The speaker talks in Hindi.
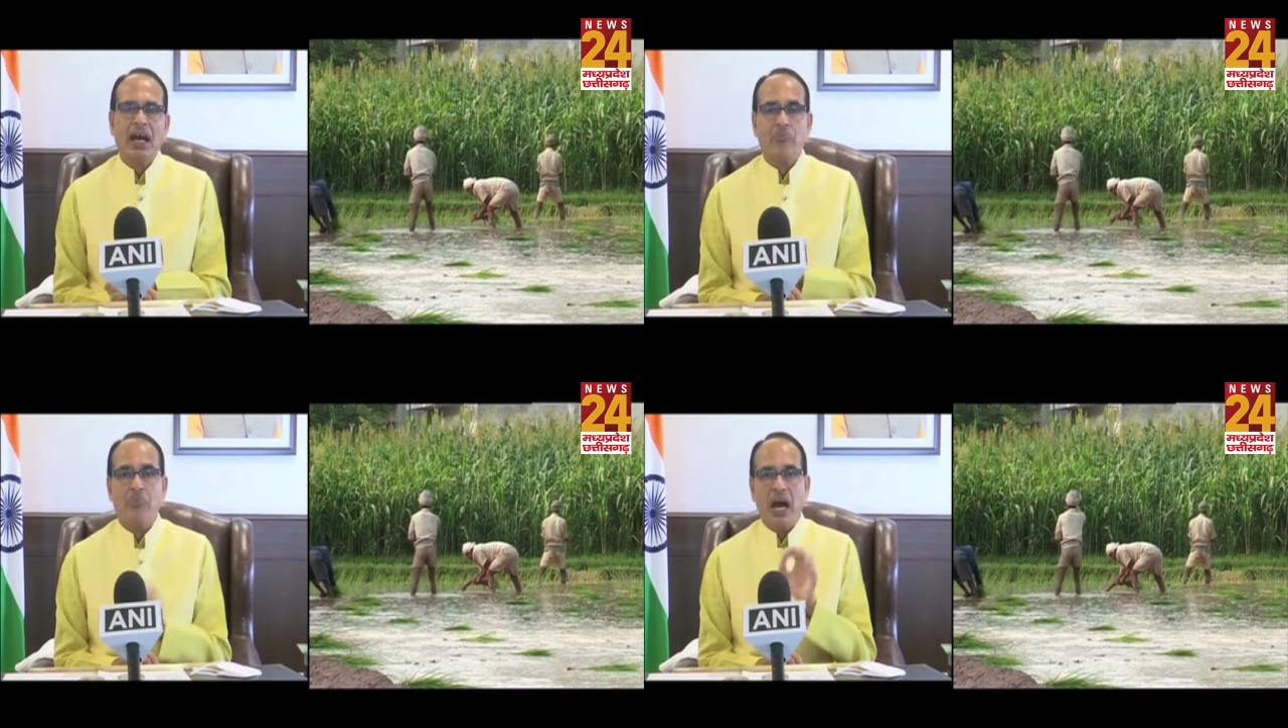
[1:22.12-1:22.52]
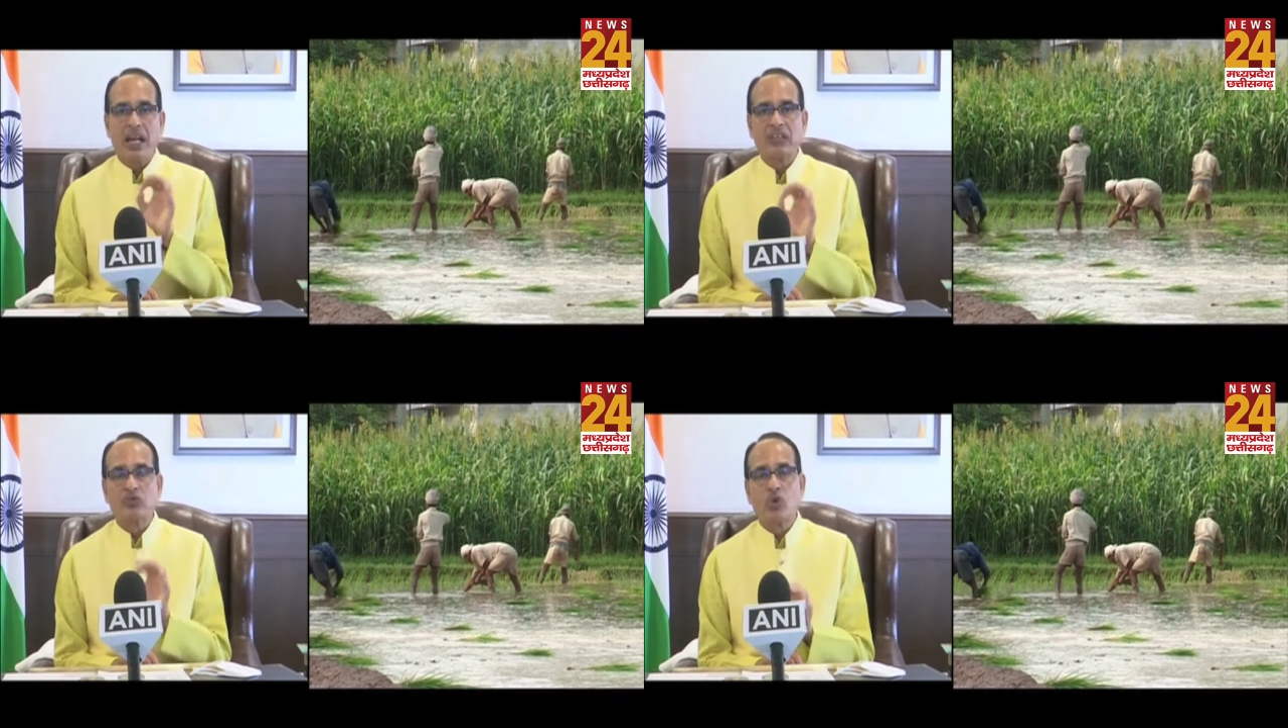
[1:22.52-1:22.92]
अब
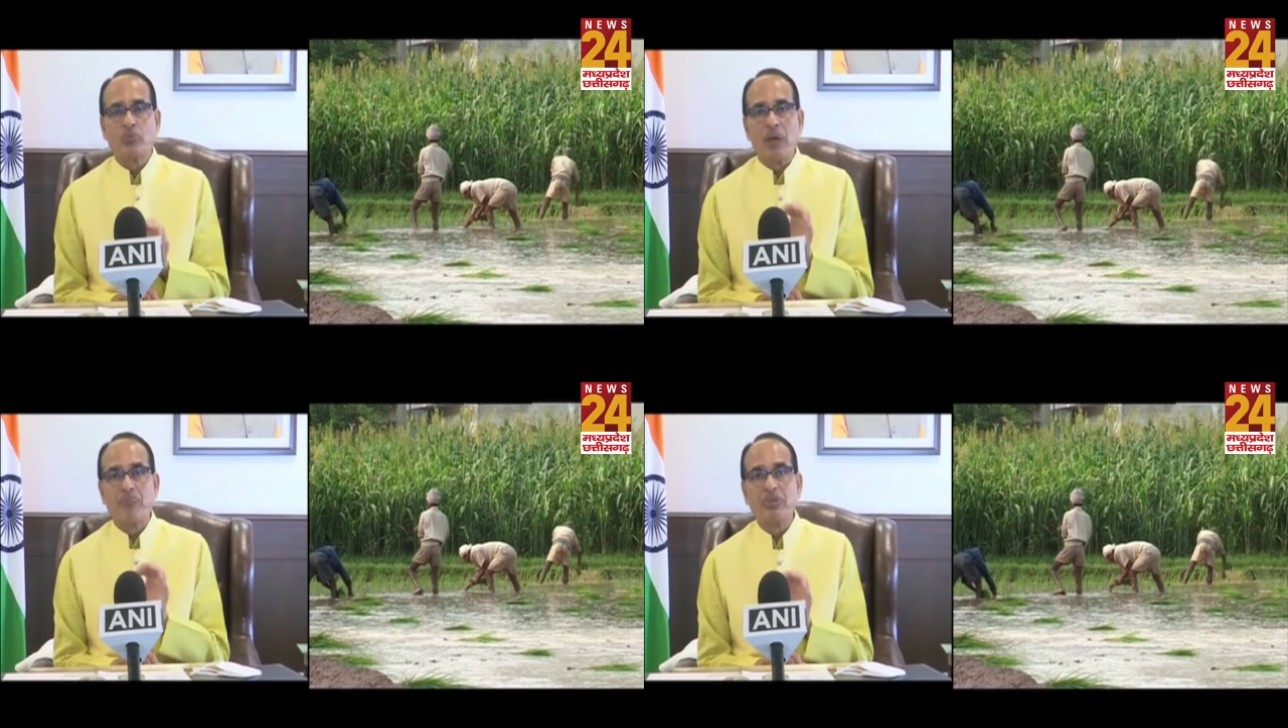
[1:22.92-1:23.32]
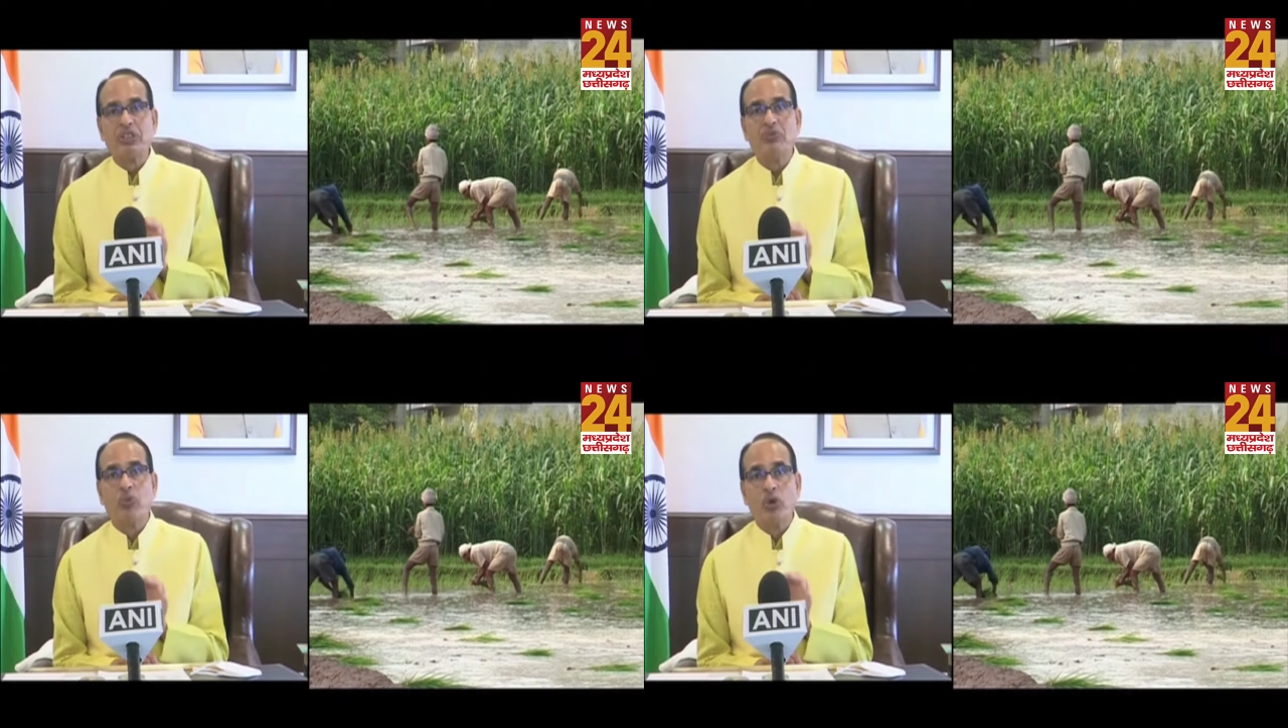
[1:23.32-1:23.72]
बारह सौ रुपया
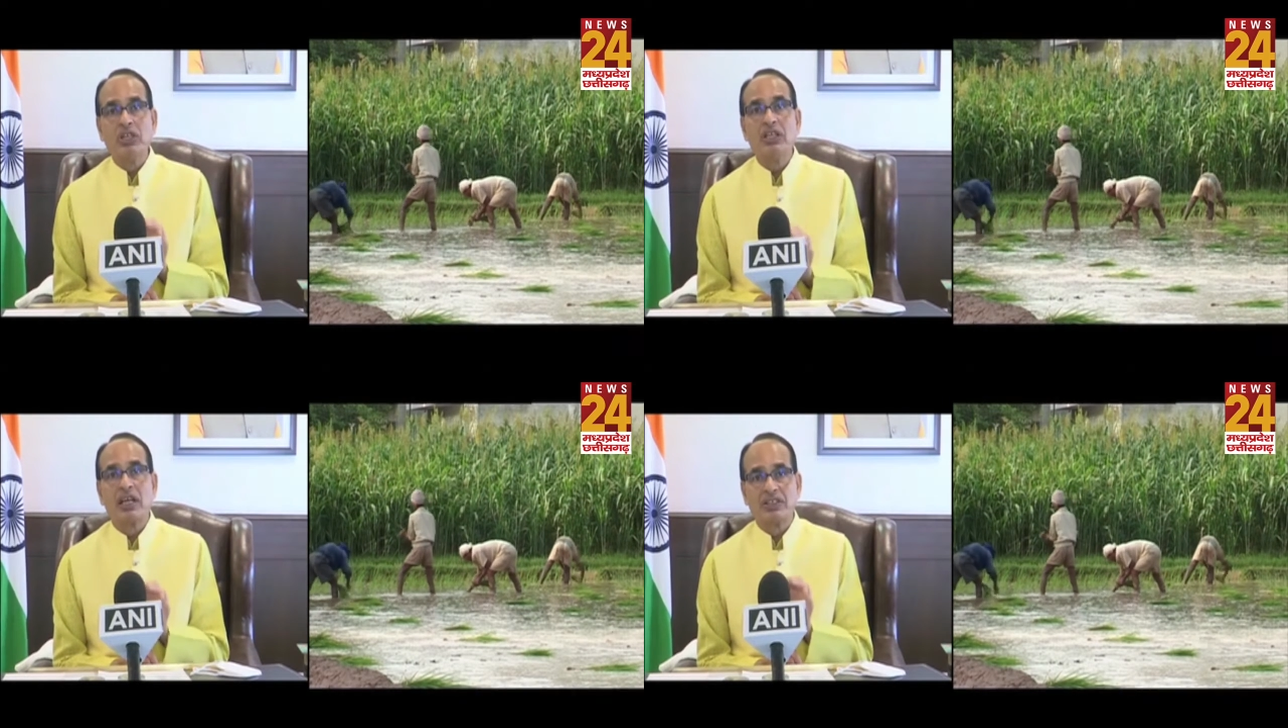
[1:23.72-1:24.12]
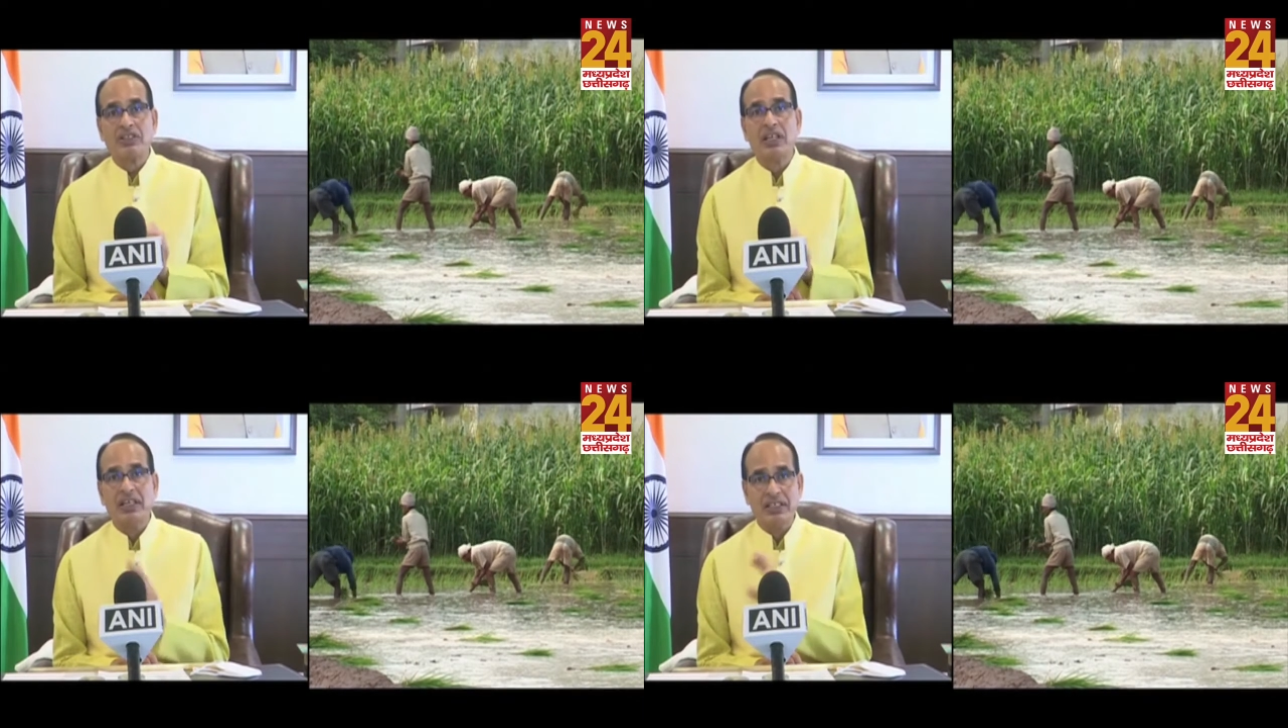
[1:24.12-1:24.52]
प्रति बोरी कर
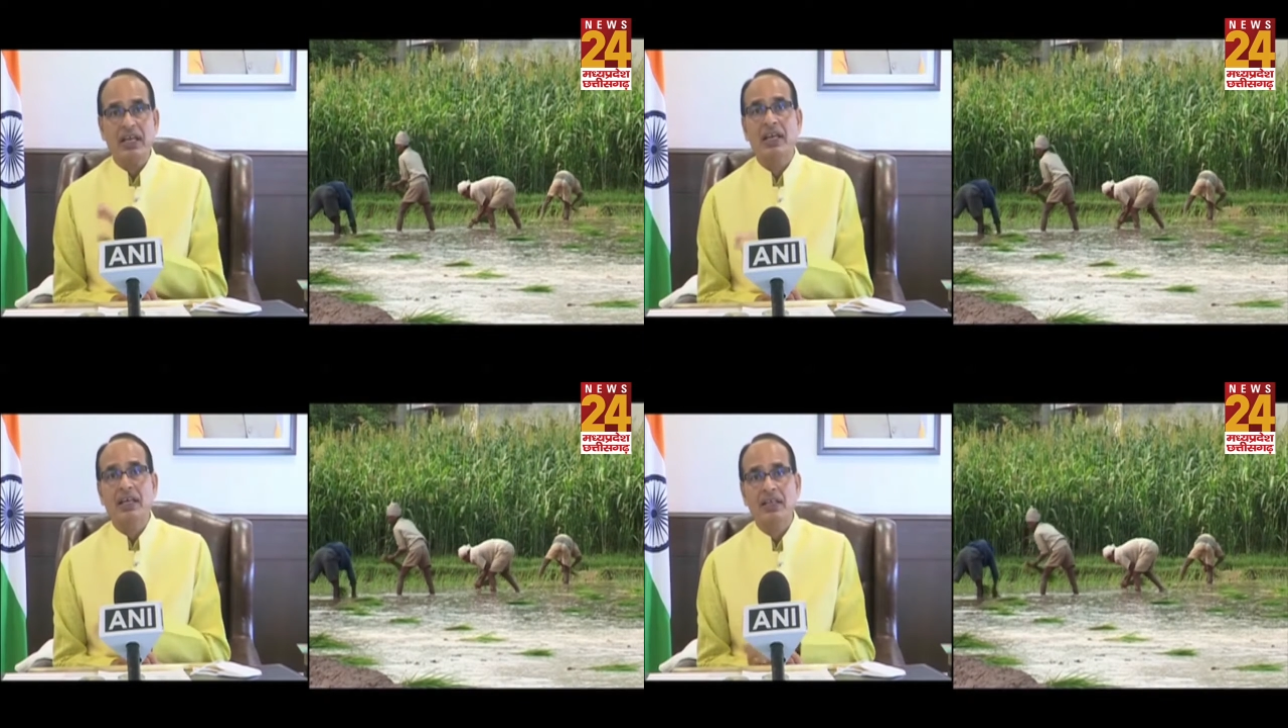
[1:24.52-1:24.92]
दी गई है